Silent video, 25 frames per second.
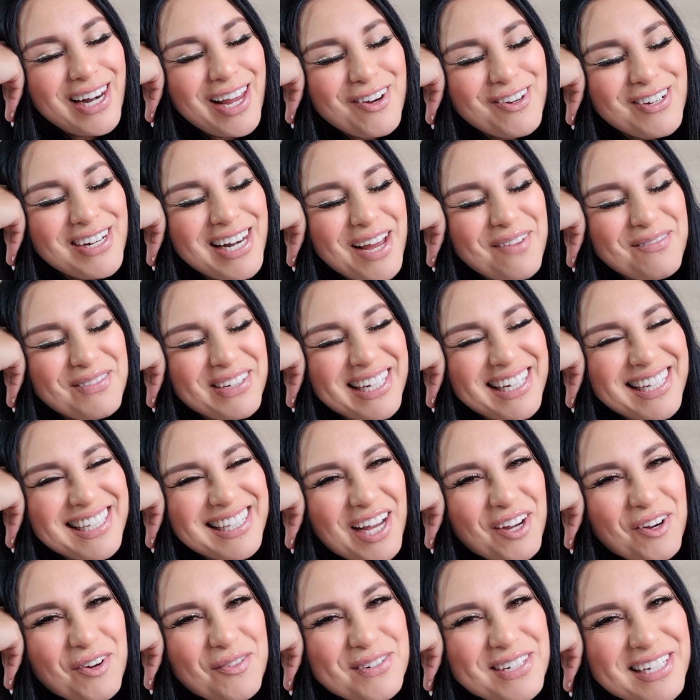Hola mi
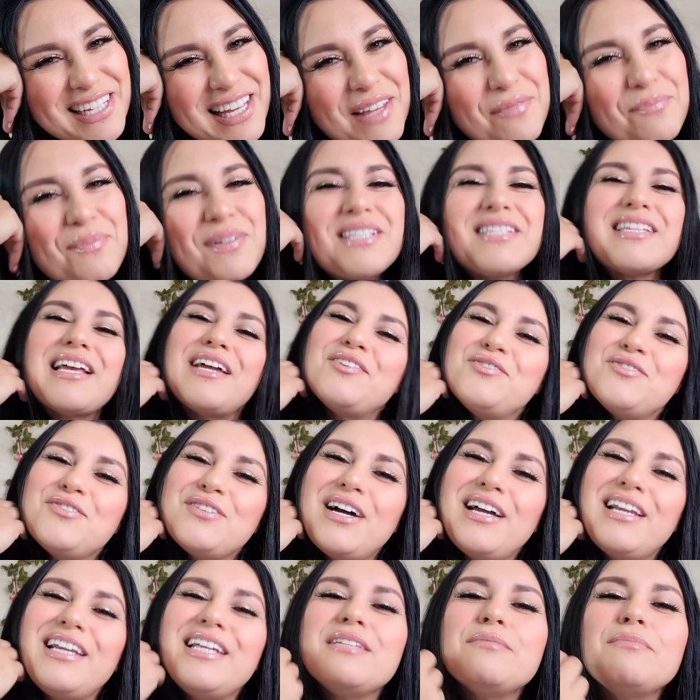linda comunidad
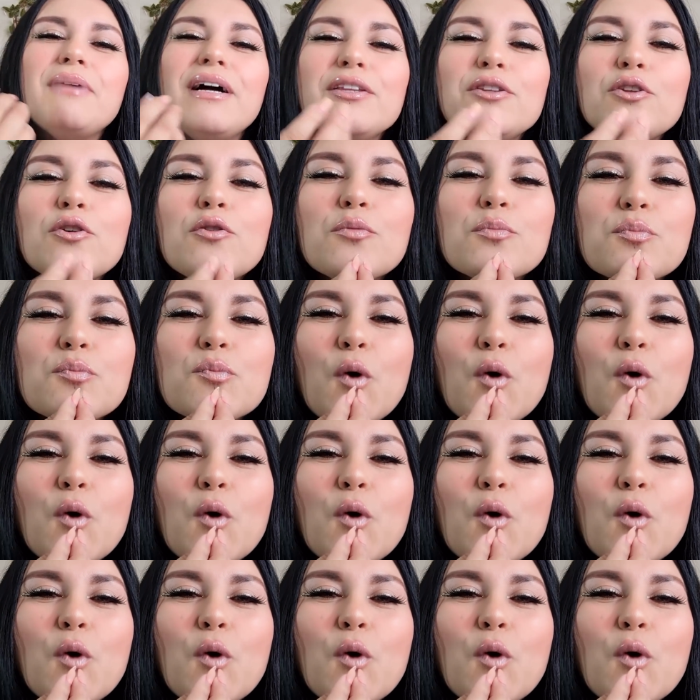pestañuda, les mando